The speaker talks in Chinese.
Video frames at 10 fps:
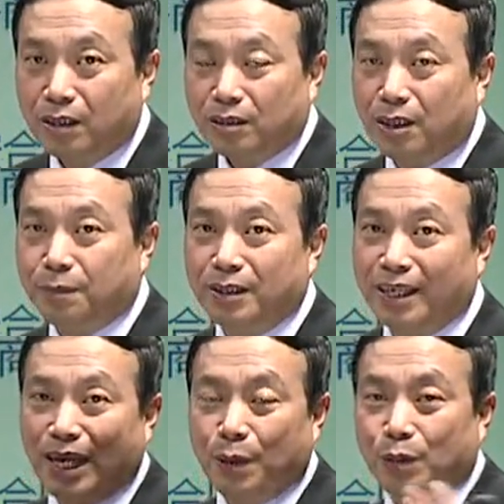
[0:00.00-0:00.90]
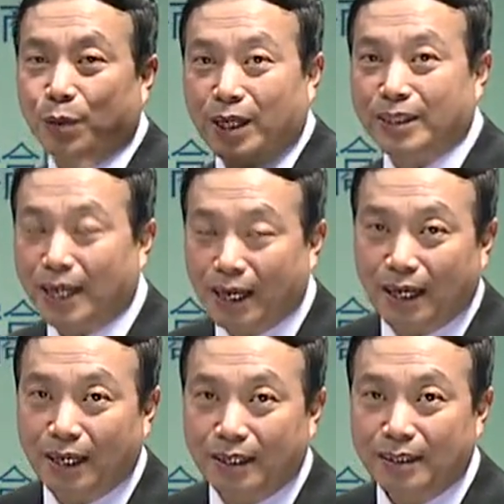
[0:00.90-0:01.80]
那么你给我多少钱
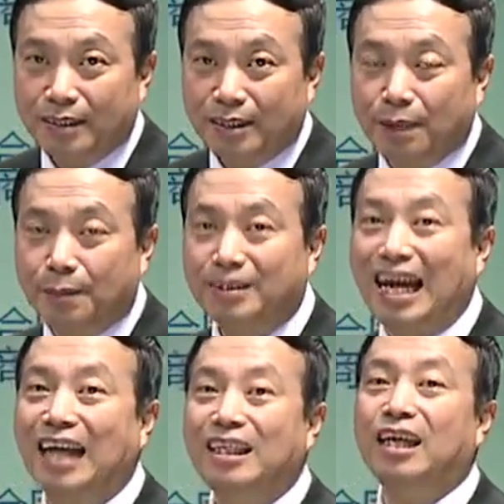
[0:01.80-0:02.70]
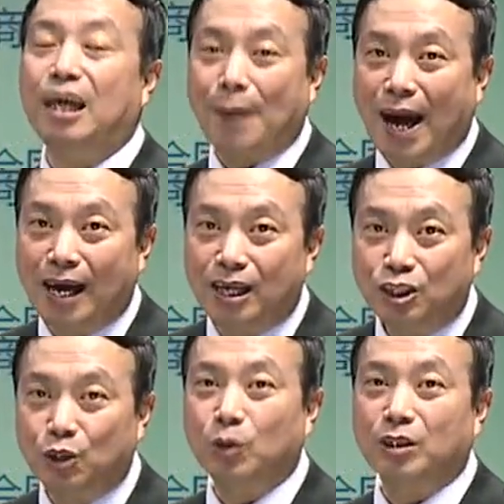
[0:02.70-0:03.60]
啊？那么假定一百，
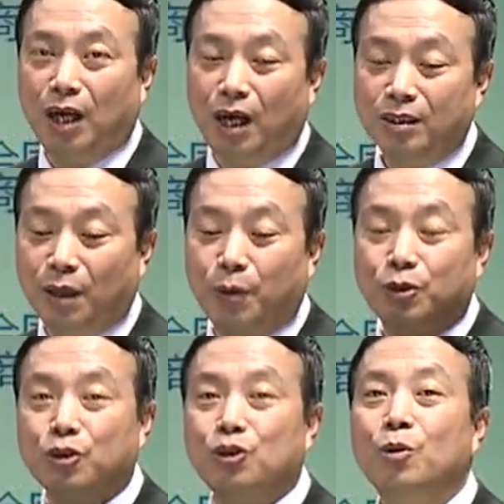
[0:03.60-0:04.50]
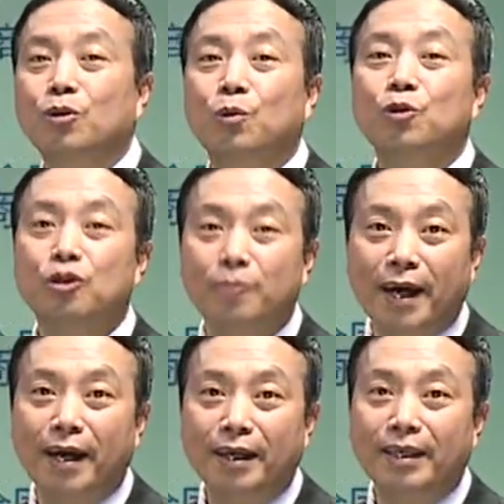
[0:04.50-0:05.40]
九折，那我就收九十
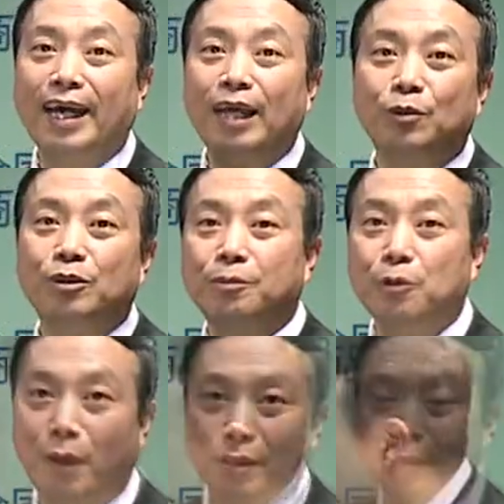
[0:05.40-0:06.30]
呗，你给九十不就完了